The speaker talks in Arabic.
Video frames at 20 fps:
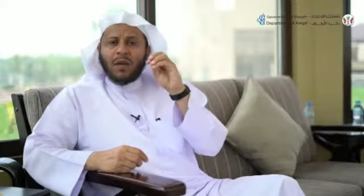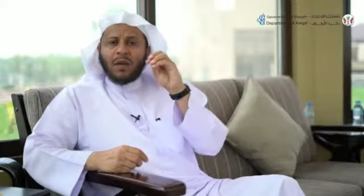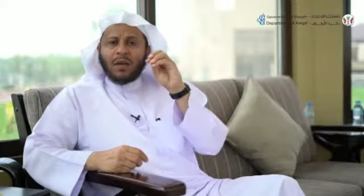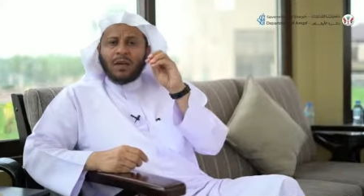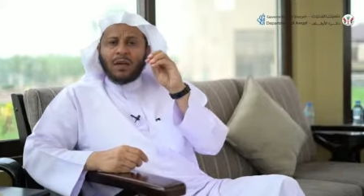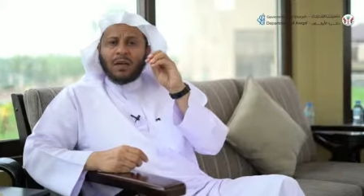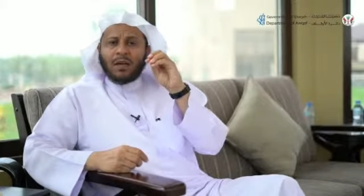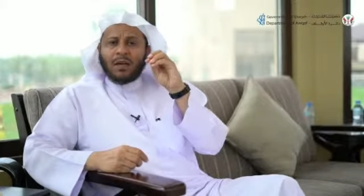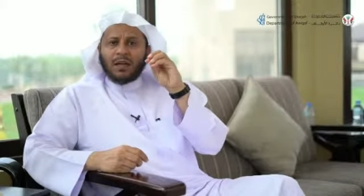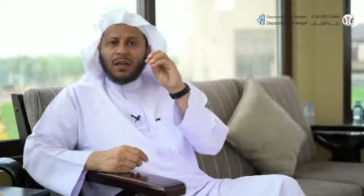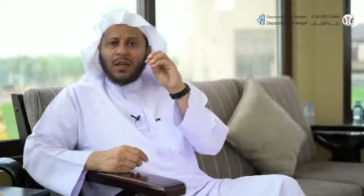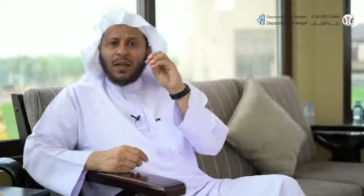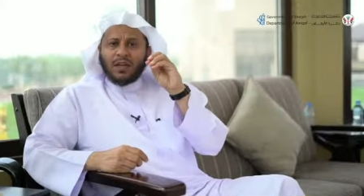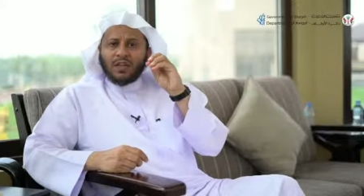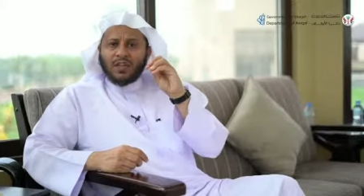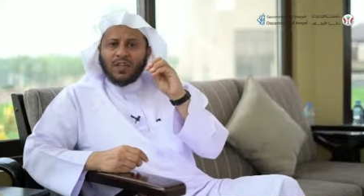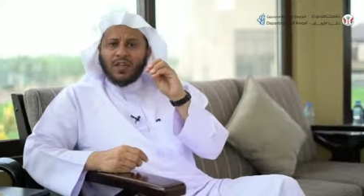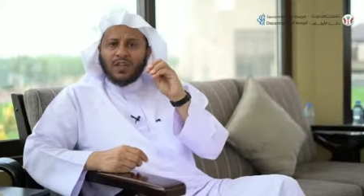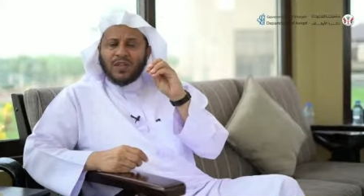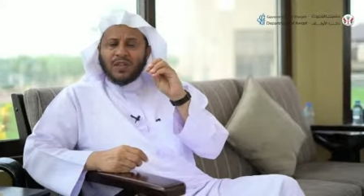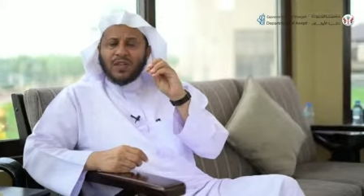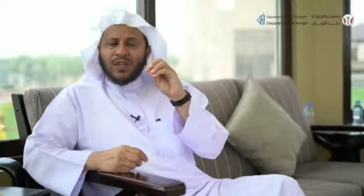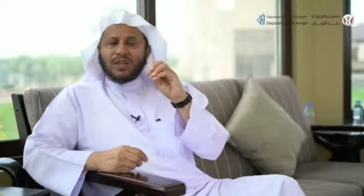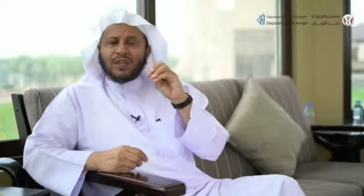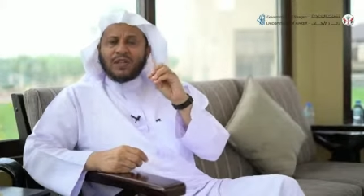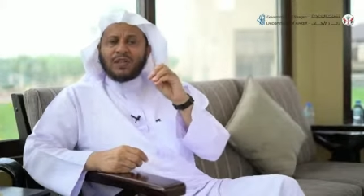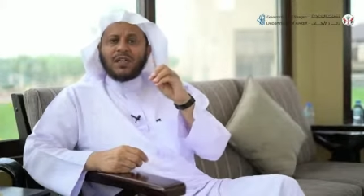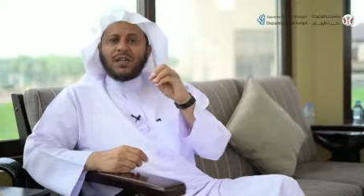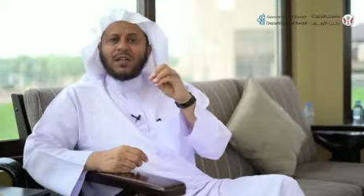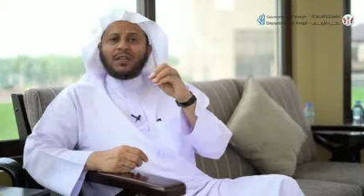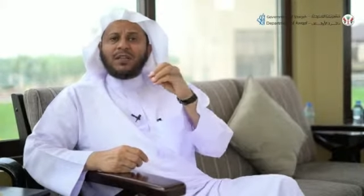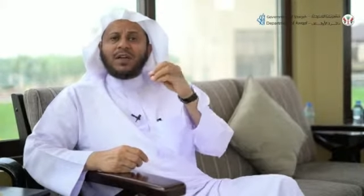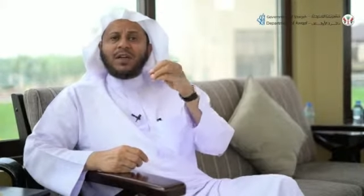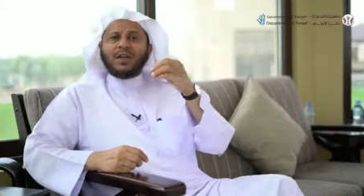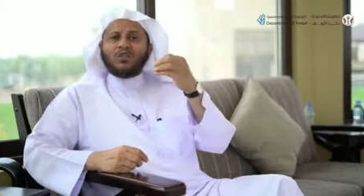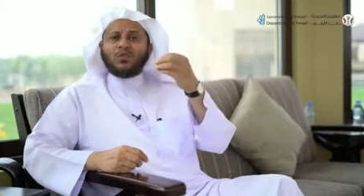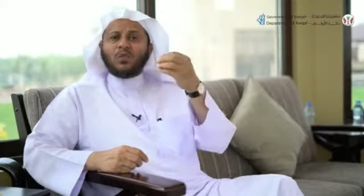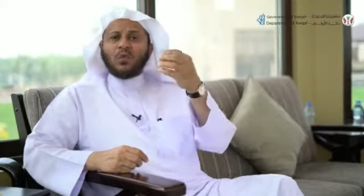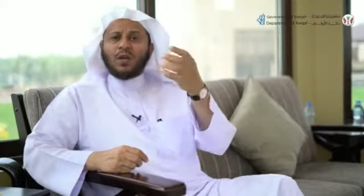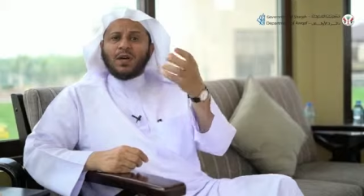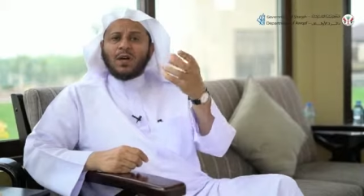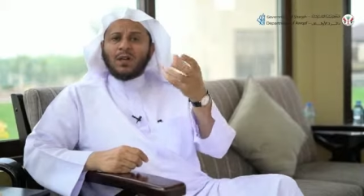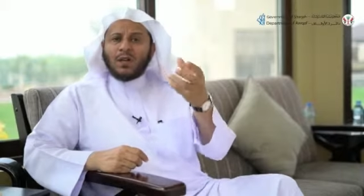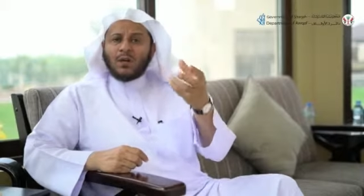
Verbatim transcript: آه، الأجهزة التي يحتاجها